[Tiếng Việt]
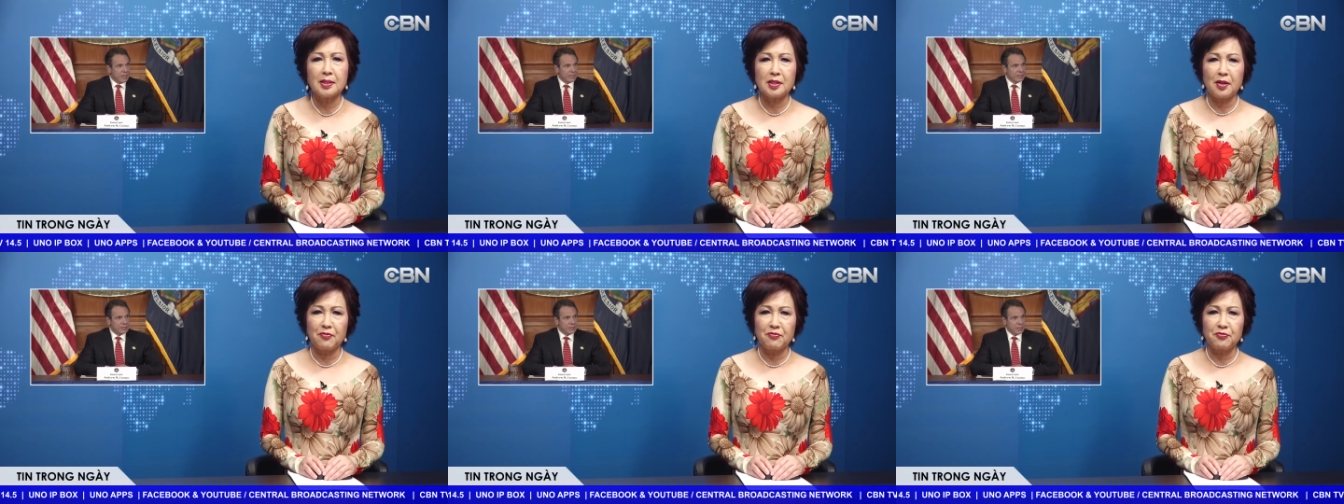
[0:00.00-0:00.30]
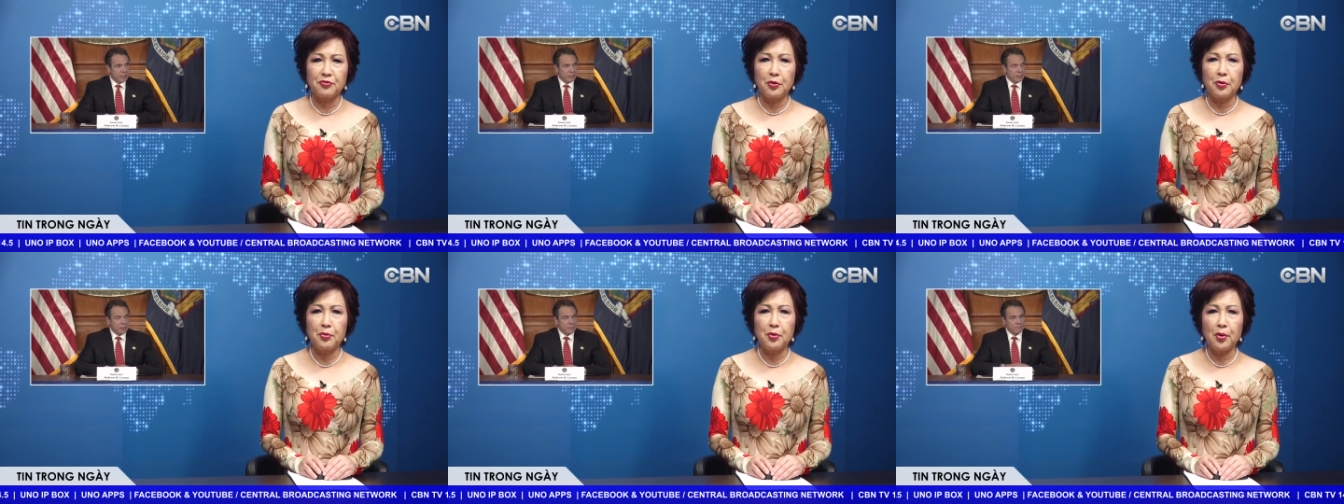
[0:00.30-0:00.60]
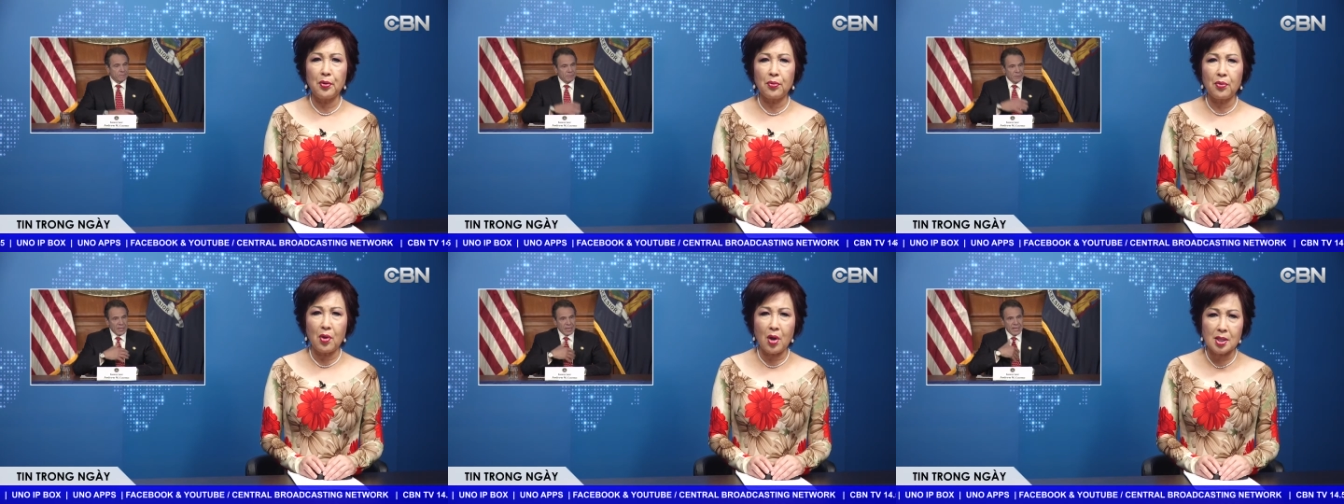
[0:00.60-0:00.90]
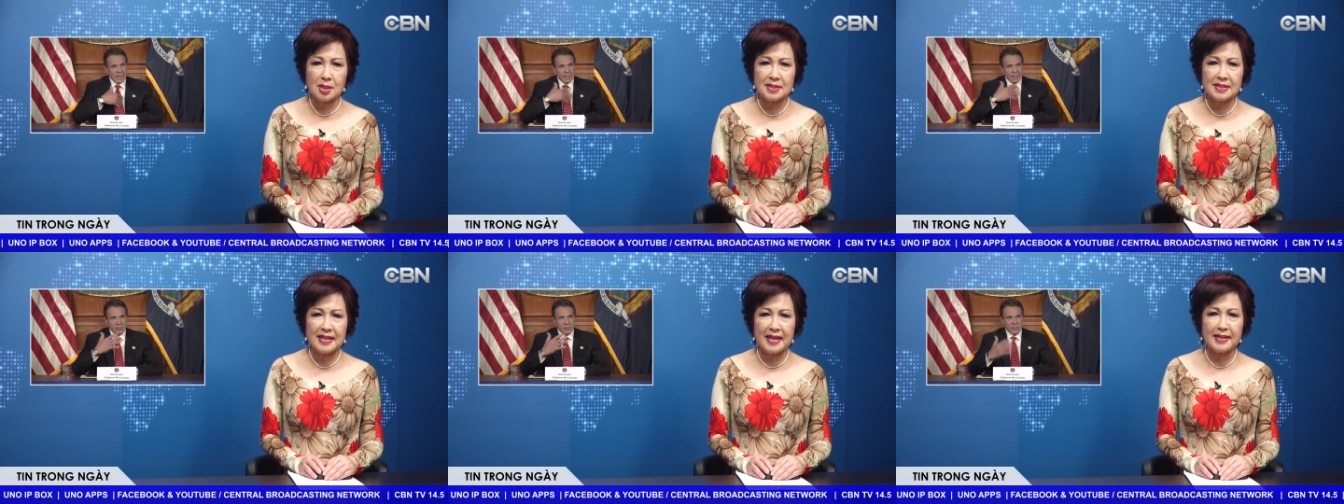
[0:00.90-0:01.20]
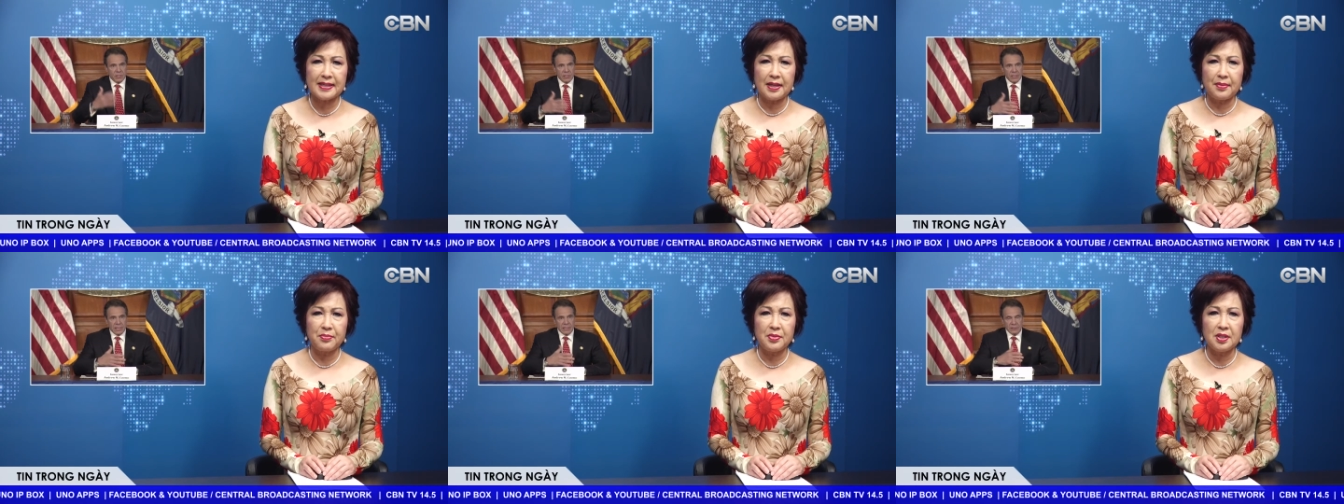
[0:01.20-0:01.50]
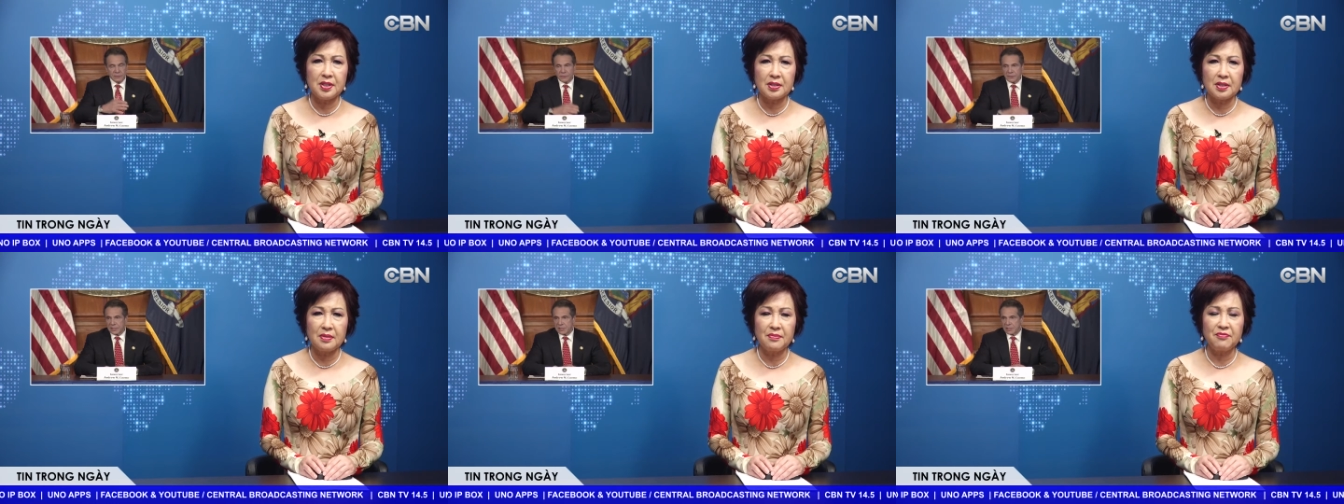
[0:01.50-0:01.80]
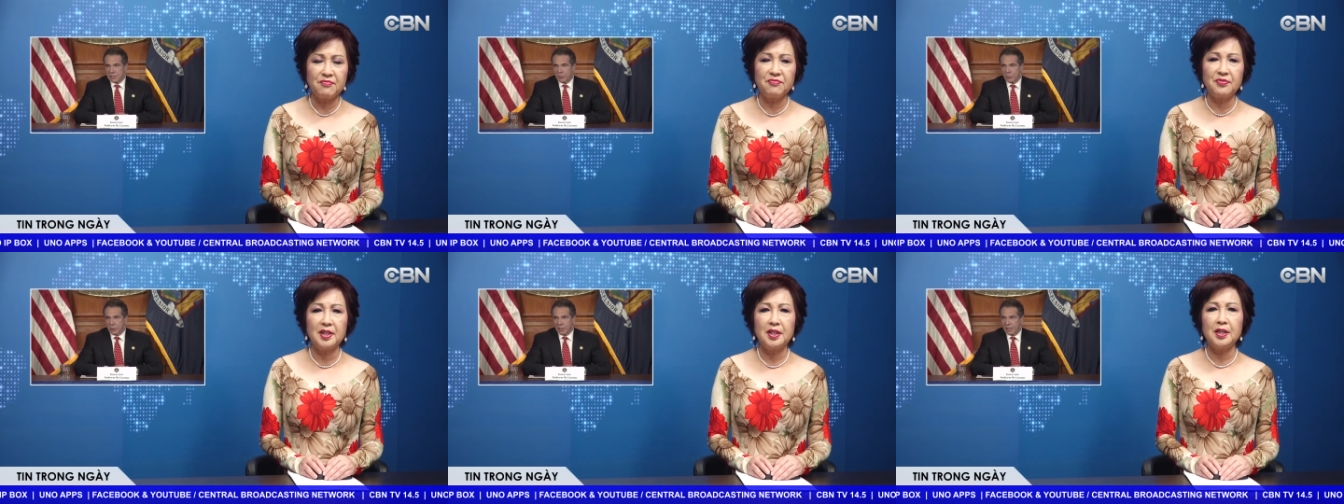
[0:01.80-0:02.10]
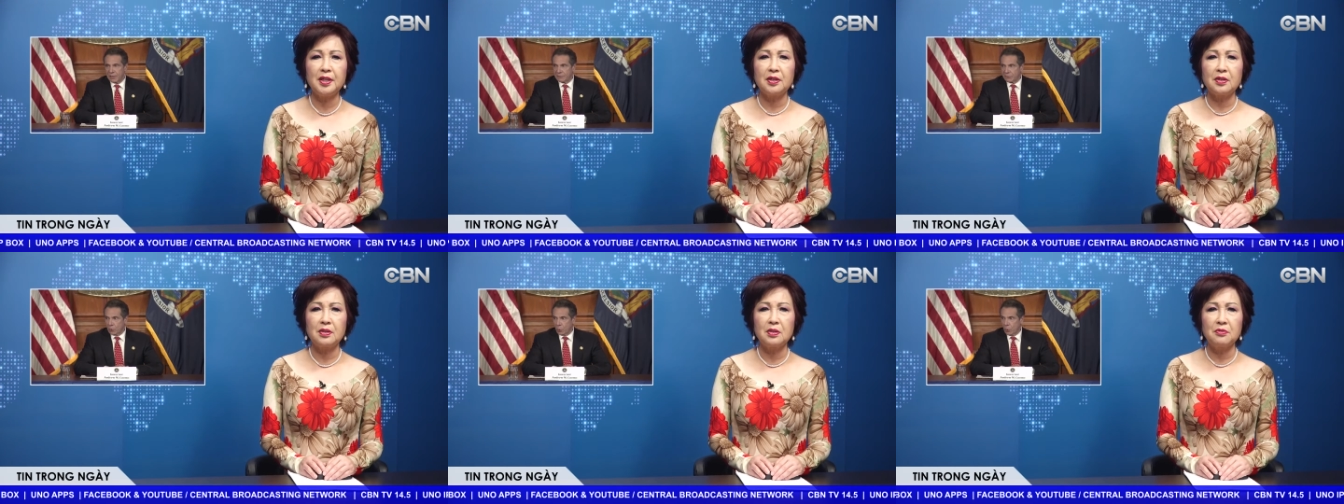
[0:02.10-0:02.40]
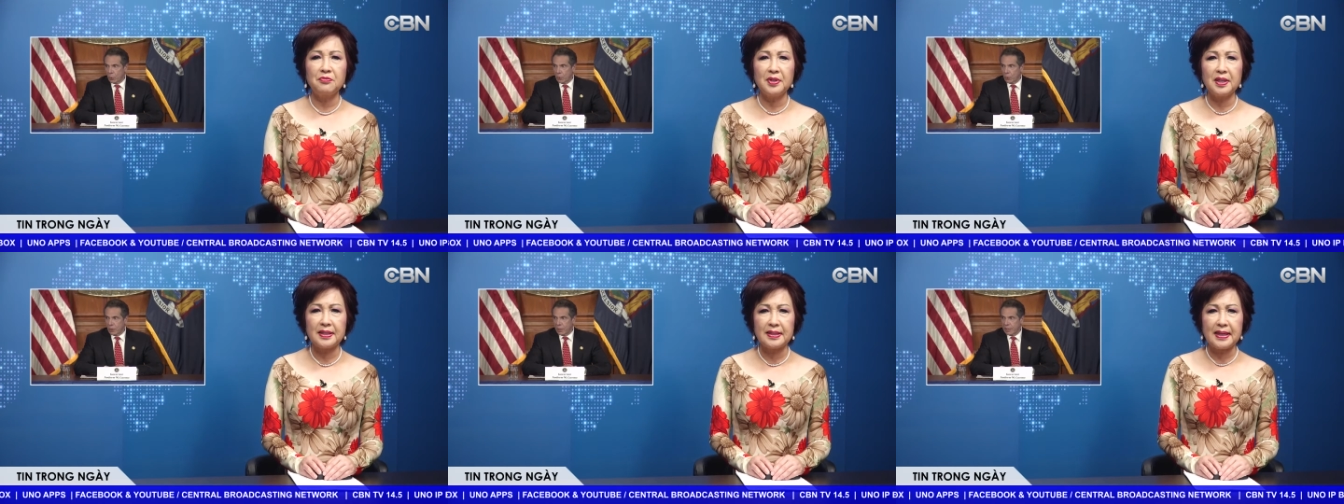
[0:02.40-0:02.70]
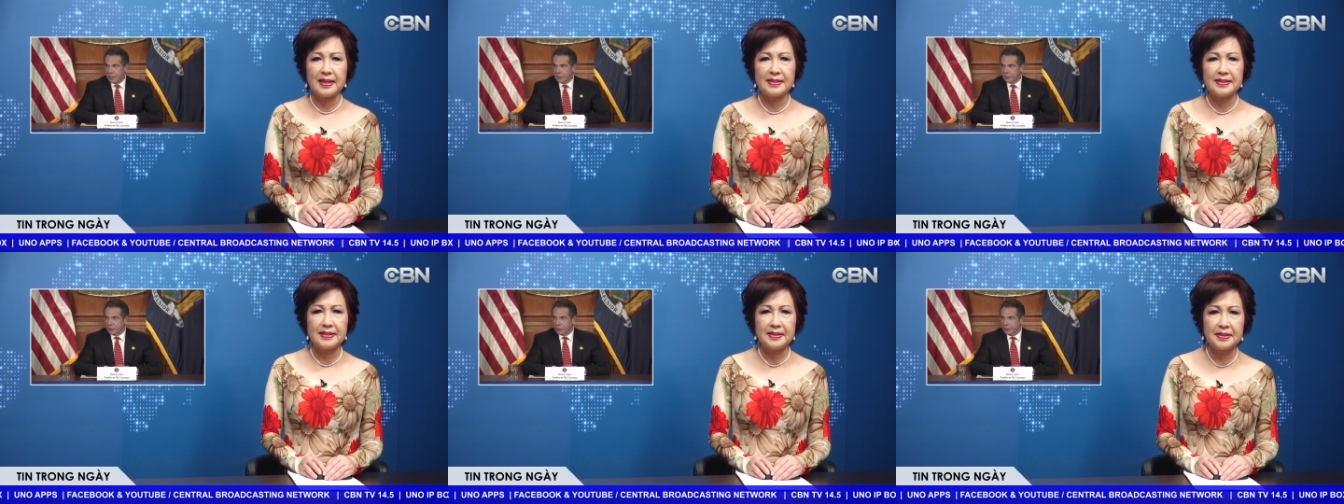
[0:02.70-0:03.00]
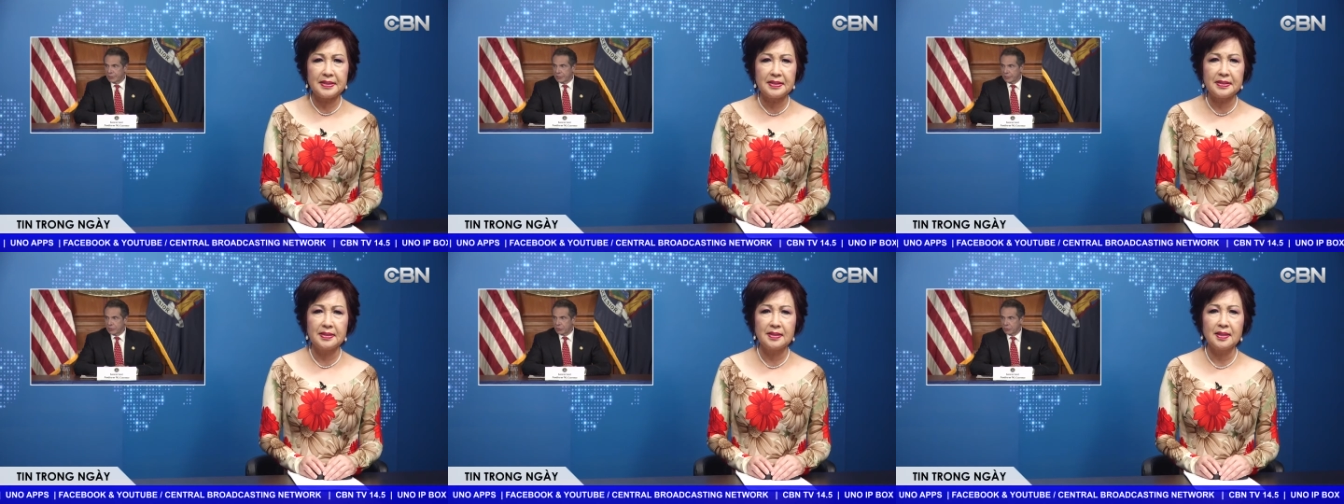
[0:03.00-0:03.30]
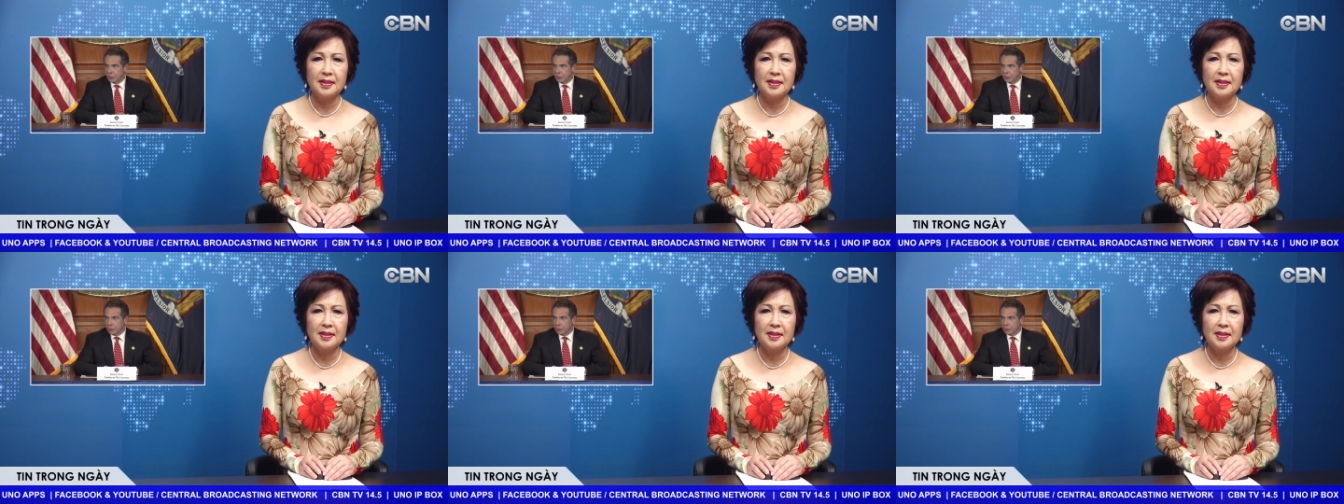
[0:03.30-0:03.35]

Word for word: thành phố New York xét nghiệm dương tính với COVID-19.